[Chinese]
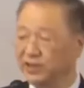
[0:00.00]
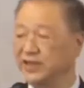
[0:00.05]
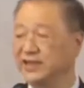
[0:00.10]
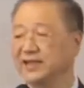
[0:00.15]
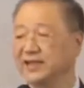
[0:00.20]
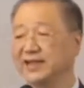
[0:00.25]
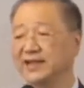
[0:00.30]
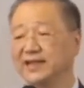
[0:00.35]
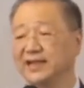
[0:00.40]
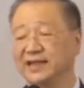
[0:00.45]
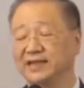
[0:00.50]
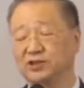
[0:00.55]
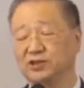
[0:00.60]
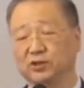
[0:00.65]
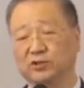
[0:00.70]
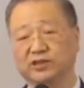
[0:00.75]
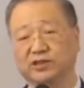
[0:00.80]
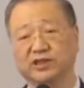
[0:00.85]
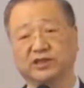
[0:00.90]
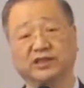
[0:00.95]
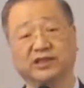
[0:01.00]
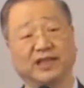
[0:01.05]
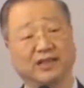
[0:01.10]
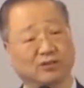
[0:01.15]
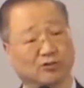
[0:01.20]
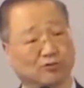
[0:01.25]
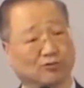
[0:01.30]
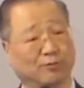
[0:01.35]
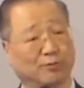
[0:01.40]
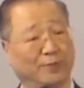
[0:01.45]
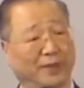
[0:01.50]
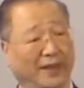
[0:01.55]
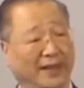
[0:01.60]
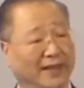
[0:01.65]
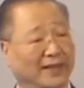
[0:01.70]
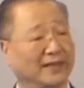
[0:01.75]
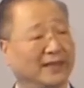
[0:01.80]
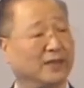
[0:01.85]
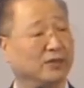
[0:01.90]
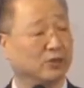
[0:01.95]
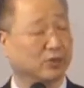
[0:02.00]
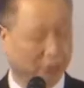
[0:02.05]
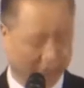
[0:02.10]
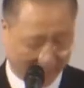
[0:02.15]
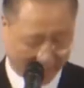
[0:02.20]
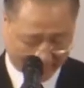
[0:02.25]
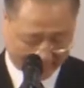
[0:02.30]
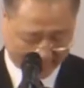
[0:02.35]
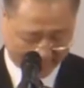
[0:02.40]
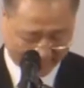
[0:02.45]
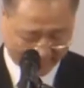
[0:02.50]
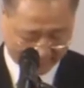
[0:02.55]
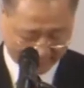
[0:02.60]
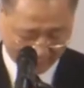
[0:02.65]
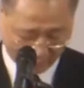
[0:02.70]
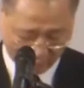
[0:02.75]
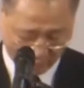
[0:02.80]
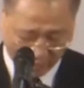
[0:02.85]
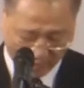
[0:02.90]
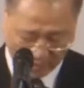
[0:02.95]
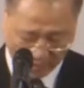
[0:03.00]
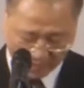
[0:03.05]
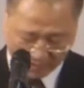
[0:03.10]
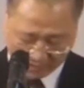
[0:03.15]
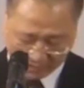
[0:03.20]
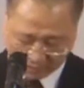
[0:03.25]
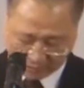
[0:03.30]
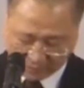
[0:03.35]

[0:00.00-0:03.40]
一个人总是盯住别人的缺点的话，你会